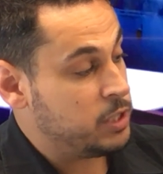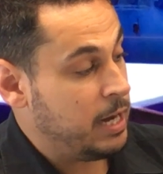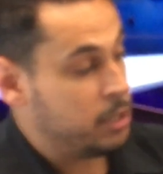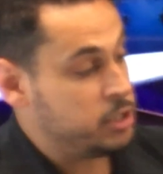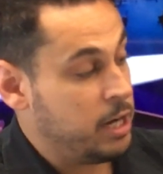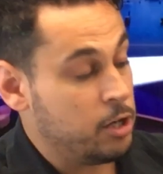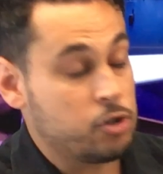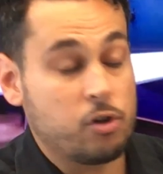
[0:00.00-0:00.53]
la
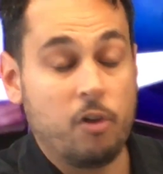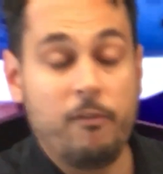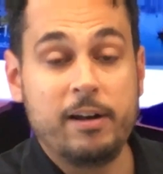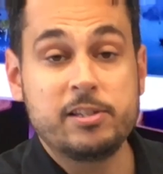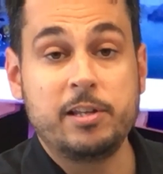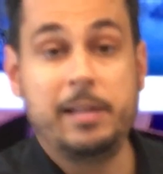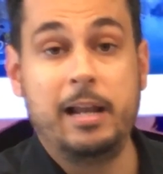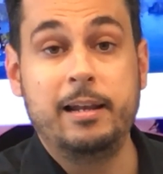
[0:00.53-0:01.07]
charge
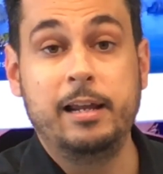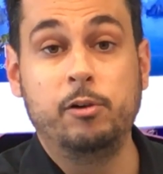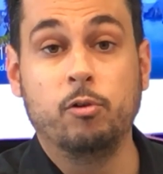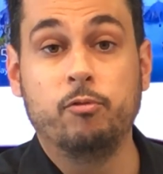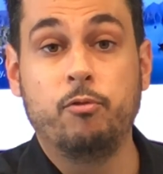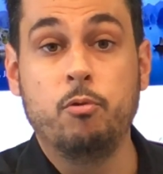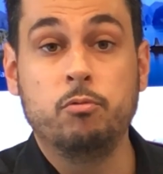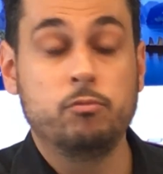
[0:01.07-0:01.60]
conventionnelle
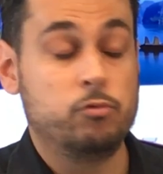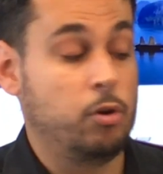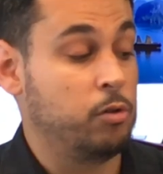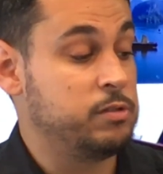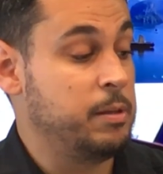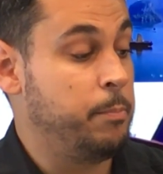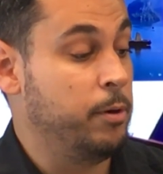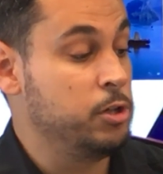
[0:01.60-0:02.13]
Lenovo, donc
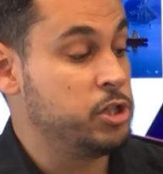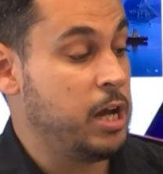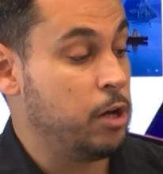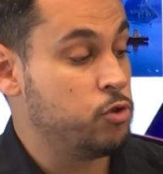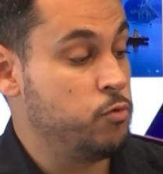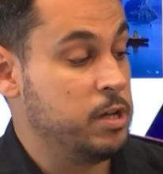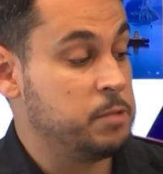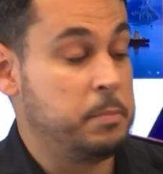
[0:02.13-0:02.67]
c'est pas une
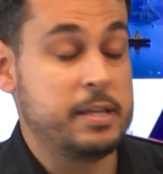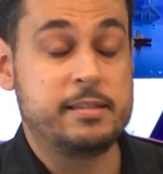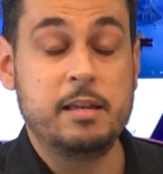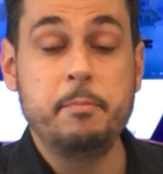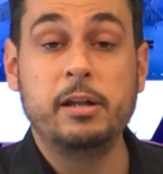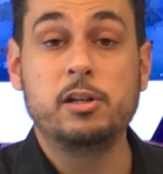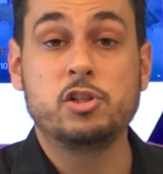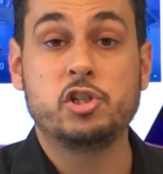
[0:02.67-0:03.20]
charge USB-C,
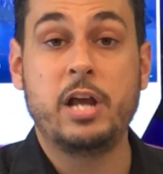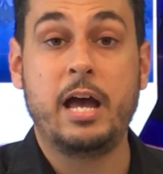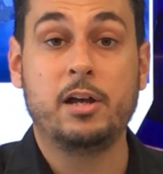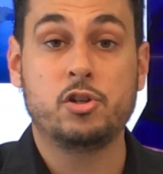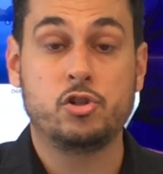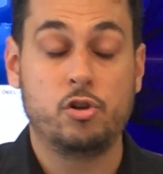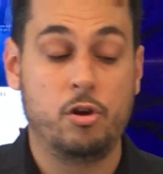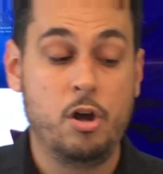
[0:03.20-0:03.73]
mais une
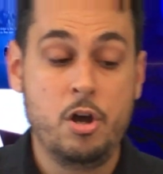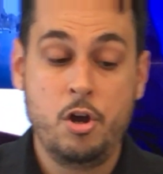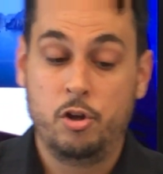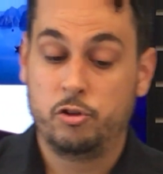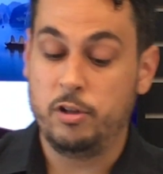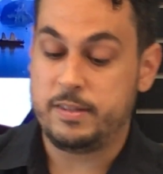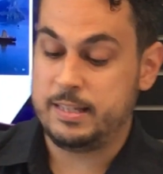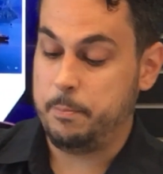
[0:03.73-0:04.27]
charge
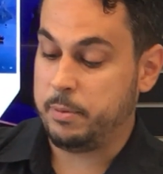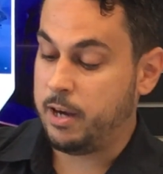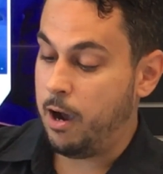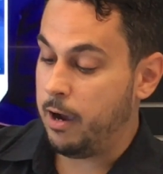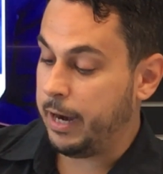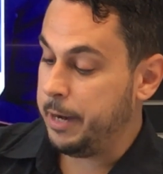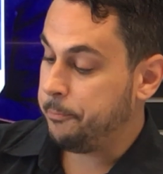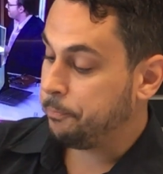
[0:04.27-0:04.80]
de type
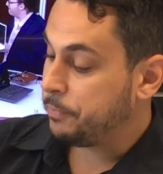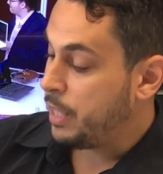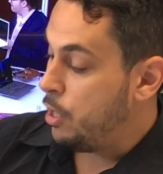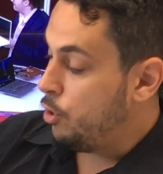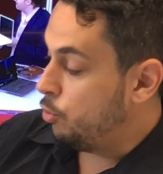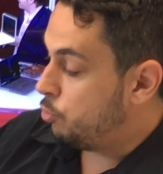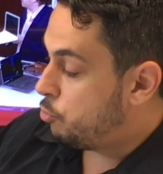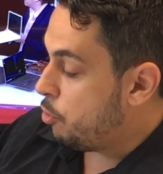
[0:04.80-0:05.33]
carré.
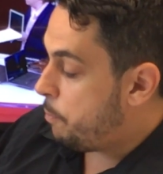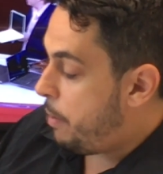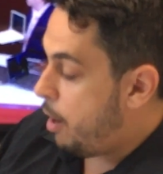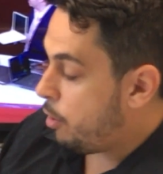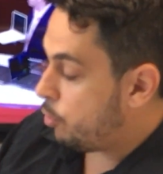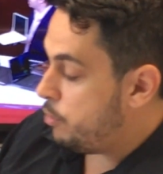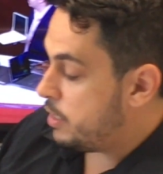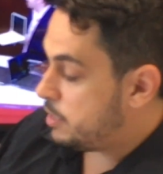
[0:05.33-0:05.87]
Deux
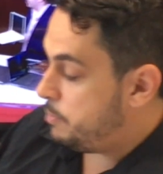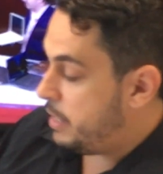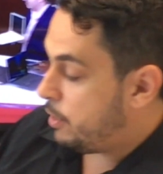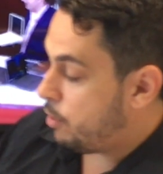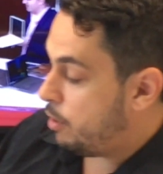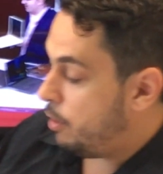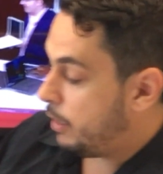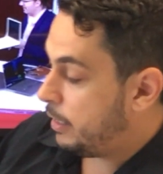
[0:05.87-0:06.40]
ports USB
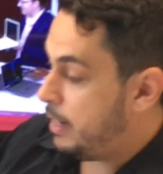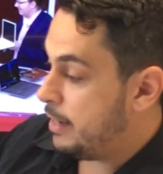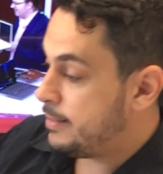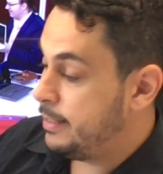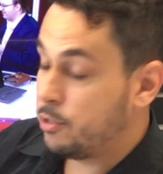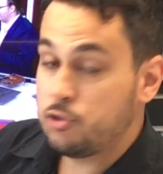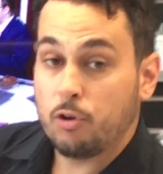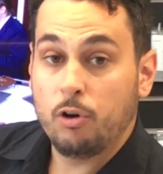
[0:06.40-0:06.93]

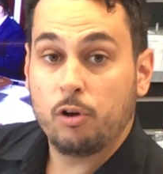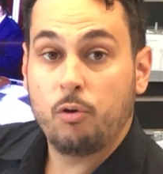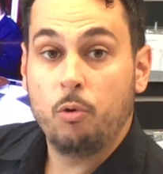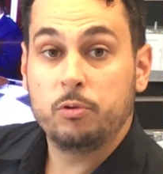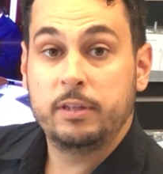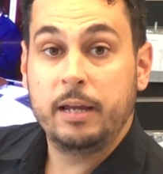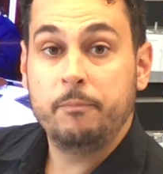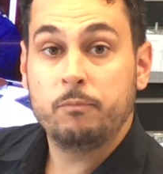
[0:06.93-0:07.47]
classiques sur le
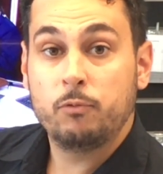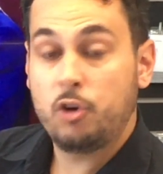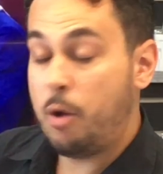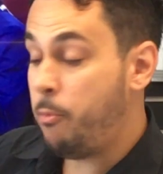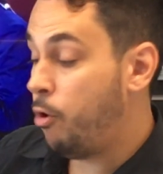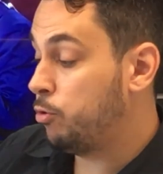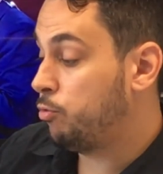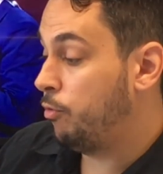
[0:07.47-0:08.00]
côté,
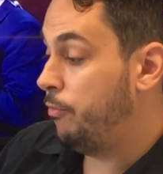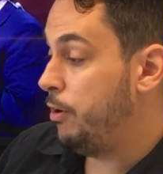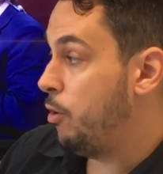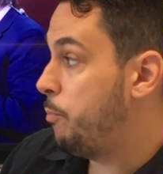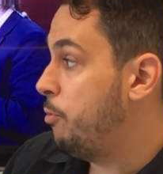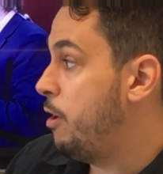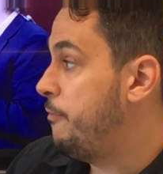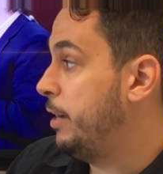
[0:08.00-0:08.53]
comme on retrouvait
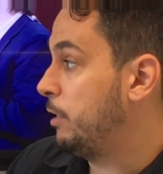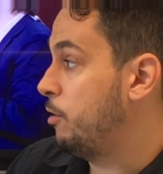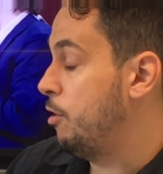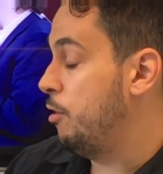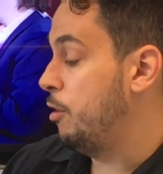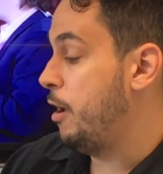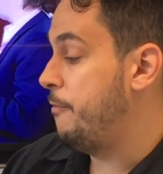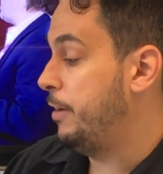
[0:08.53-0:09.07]
un peu avec
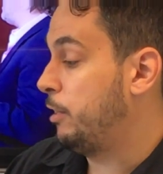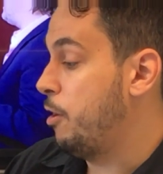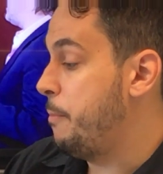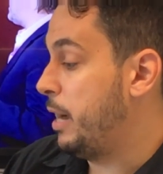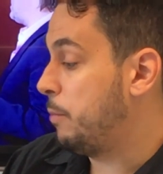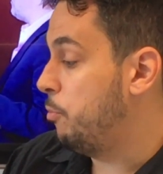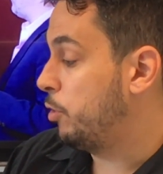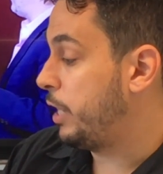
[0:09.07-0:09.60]
le,
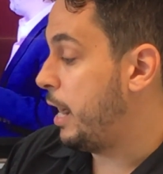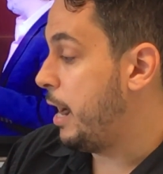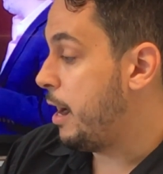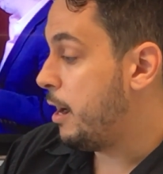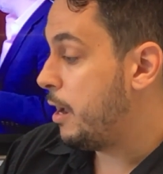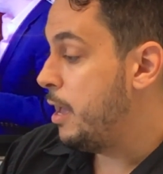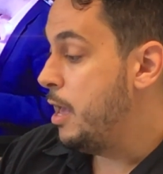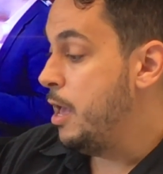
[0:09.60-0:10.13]
MacBook
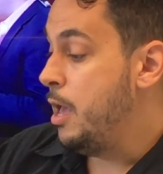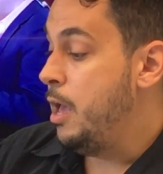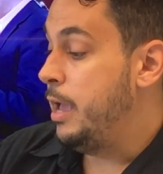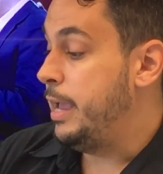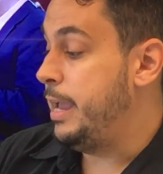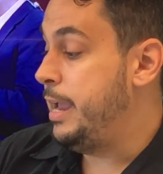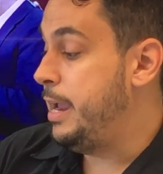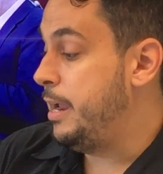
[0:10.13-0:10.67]
Air.
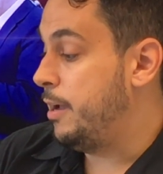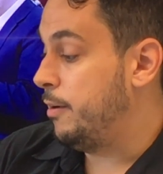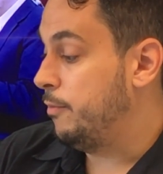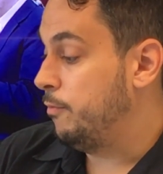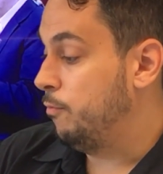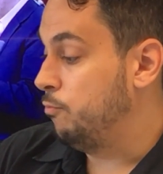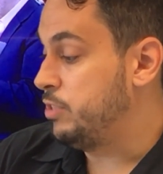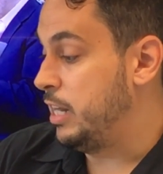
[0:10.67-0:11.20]
Et
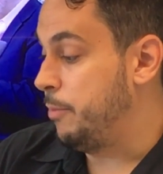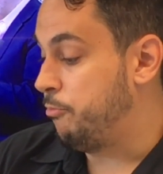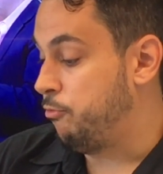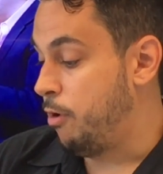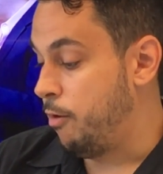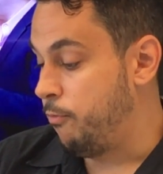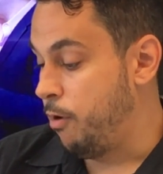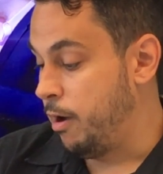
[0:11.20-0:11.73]
vous allez
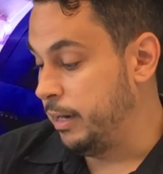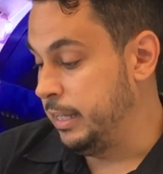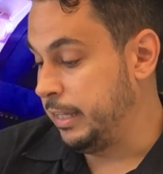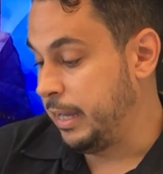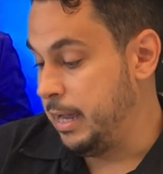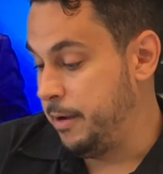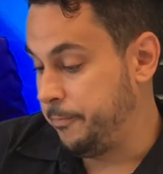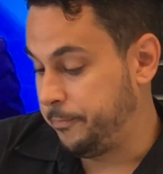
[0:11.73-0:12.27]
pouvoir voir
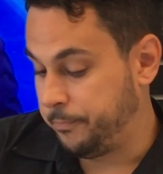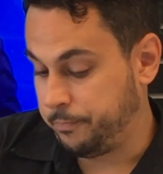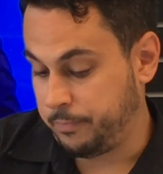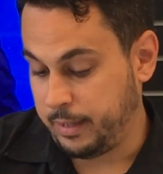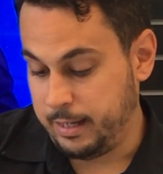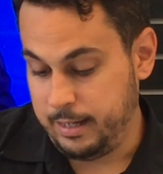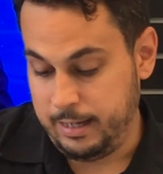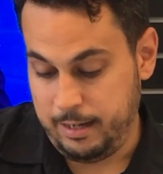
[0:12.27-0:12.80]
l'écran,
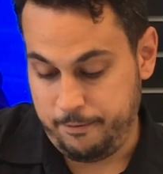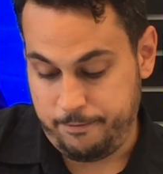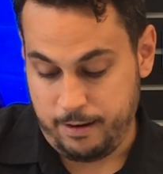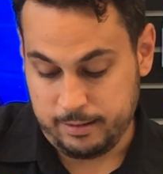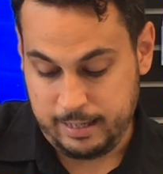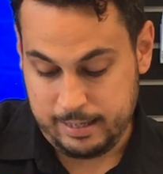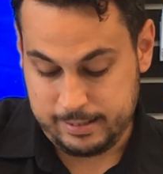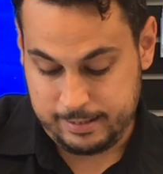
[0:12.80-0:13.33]
il est
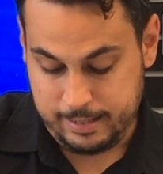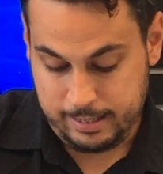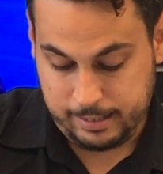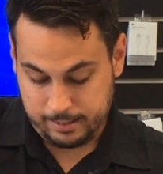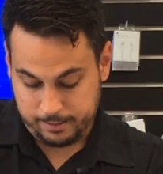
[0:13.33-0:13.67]
fantastique.